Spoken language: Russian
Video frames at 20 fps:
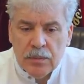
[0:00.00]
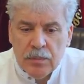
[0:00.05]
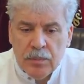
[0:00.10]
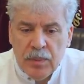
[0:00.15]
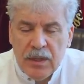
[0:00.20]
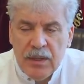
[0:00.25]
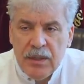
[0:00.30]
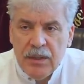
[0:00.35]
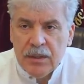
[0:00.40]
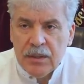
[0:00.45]

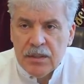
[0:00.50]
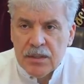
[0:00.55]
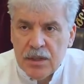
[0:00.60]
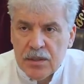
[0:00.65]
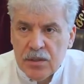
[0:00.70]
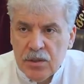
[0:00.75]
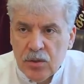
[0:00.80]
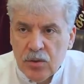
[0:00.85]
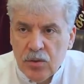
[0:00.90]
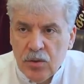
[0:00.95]
политика
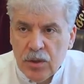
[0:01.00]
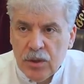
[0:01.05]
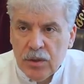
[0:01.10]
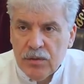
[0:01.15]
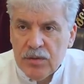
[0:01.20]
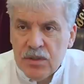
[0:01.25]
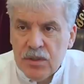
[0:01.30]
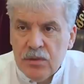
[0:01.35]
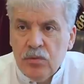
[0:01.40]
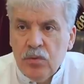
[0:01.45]
застройки
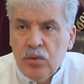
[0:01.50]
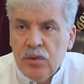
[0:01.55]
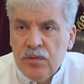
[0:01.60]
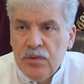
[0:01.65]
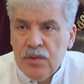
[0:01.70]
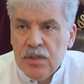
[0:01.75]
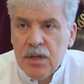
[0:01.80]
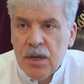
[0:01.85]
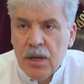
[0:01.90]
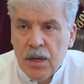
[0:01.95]
всего и
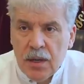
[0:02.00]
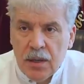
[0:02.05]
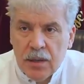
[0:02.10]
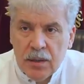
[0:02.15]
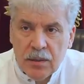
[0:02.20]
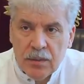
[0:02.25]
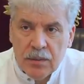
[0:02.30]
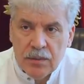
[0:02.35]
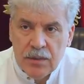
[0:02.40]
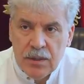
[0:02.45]
вся,
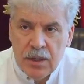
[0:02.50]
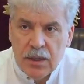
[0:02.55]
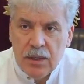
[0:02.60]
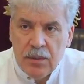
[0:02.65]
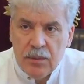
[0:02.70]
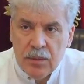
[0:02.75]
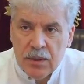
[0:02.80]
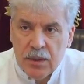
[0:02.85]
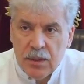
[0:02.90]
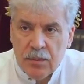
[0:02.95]

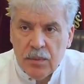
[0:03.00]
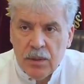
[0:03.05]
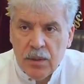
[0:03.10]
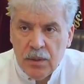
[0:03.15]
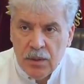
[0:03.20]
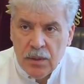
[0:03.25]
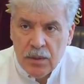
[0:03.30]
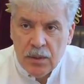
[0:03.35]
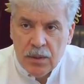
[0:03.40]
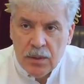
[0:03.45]
всякими там
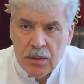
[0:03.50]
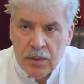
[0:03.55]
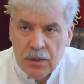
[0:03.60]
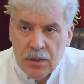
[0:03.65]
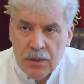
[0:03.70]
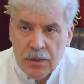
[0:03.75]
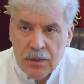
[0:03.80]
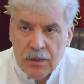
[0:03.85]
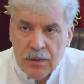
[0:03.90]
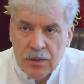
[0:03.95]

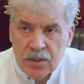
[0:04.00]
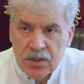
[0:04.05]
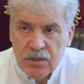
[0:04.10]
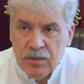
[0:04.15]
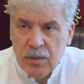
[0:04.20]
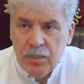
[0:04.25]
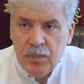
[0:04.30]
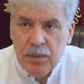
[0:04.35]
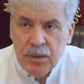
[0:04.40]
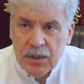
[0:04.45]
э,
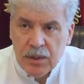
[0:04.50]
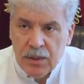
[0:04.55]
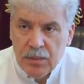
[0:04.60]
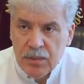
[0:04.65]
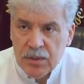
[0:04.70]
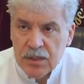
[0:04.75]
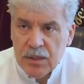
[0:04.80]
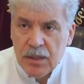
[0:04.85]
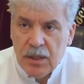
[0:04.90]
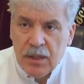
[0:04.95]

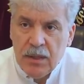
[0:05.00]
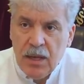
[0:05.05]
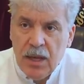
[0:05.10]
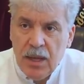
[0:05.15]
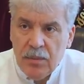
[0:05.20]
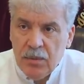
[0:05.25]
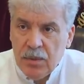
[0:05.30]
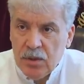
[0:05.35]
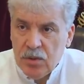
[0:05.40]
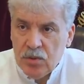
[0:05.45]
живопырками,
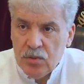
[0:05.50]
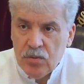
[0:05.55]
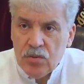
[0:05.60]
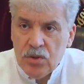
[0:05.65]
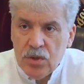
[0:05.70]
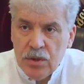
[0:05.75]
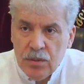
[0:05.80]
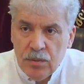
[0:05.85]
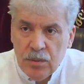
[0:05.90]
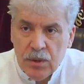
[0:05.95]
складами, еще
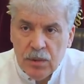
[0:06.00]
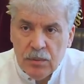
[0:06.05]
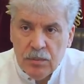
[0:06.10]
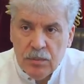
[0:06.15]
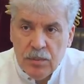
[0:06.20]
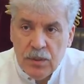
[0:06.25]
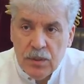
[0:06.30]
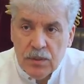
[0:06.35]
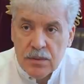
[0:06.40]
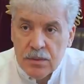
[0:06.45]
чем-то,
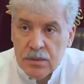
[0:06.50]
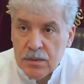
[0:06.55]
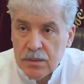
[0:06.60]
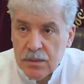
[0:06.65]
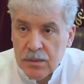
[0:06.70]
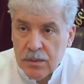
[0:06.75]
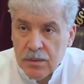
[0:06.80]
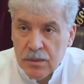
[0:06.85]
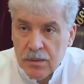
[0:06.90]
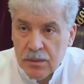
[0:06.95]
без
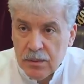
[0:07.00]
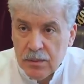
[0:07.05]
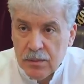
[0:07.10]
э,